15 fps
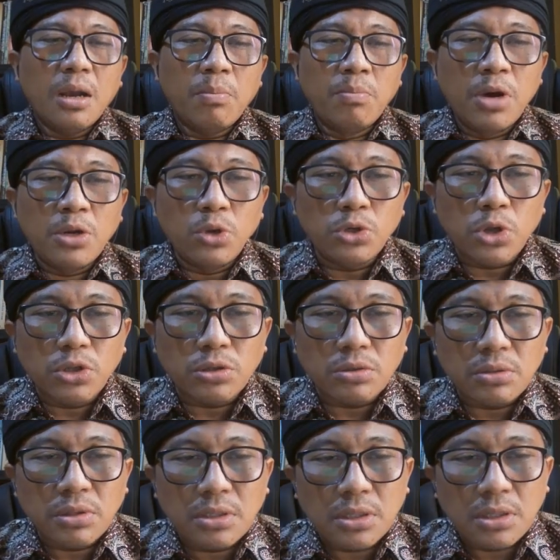Menurut
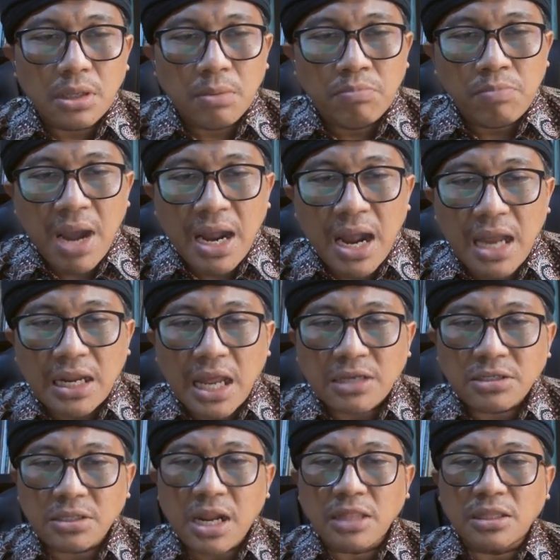makalah
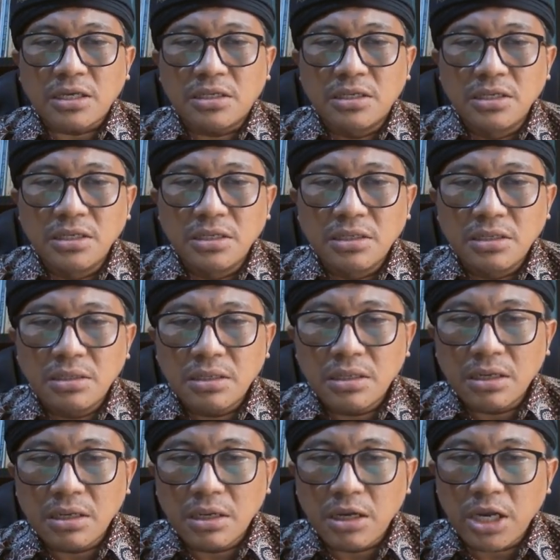strategi
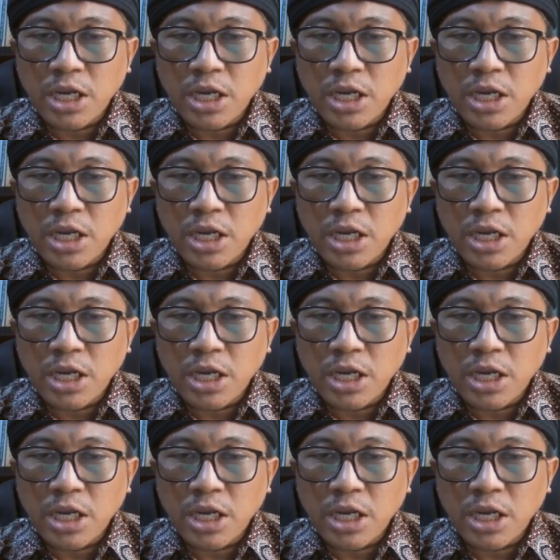uh,